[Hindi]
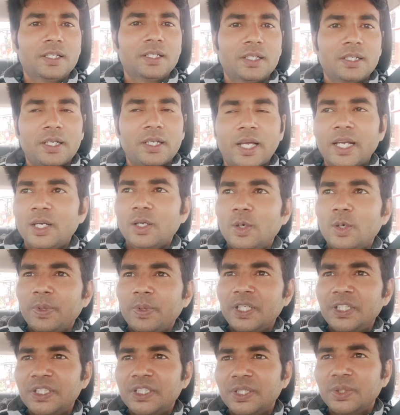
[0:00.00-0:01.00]
कल
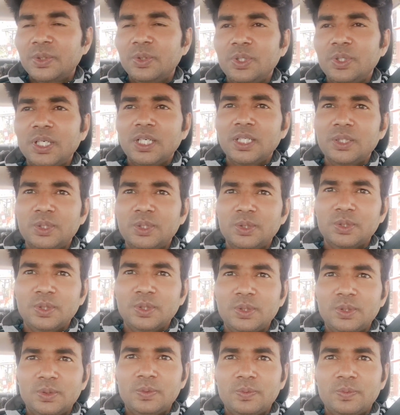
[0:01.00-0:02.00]
ऑपरेशन होगा तो
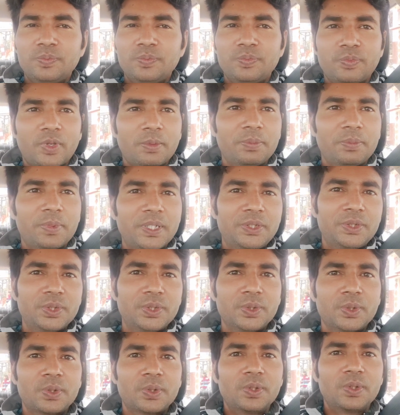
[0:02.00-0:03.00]

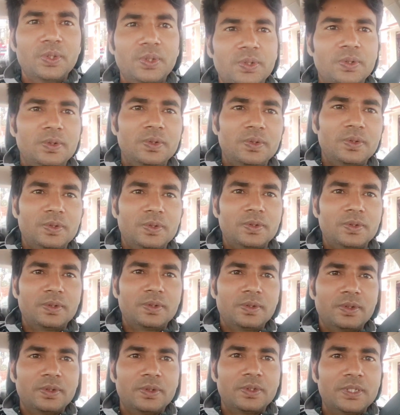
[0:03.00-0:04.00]
बच्चों को
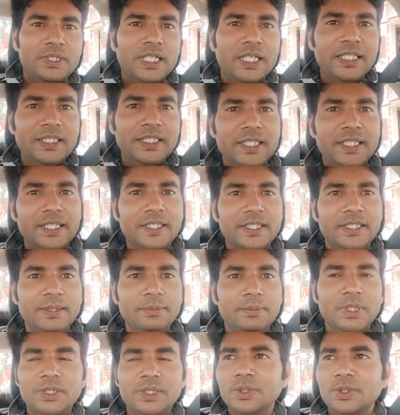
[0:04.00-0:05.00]
यही देखेंगी
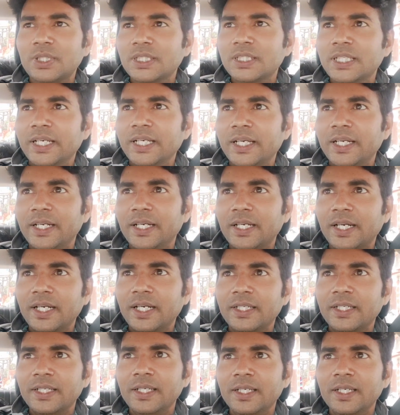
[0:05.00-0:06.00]
बच्चों की देख रेख
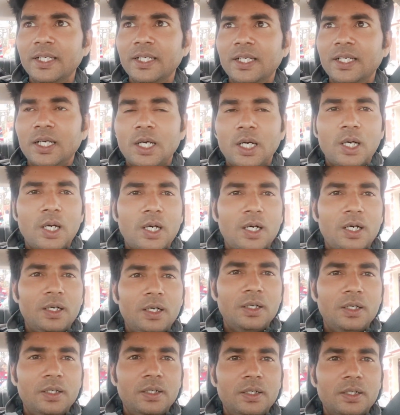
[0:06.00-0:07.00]
करेंगी
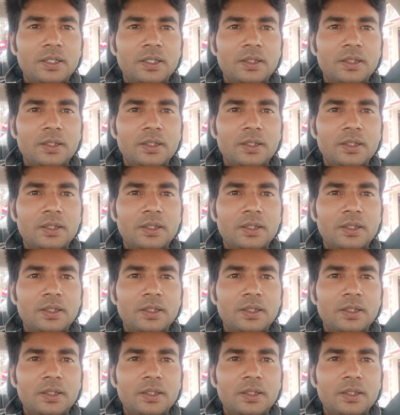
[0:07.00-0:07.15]
और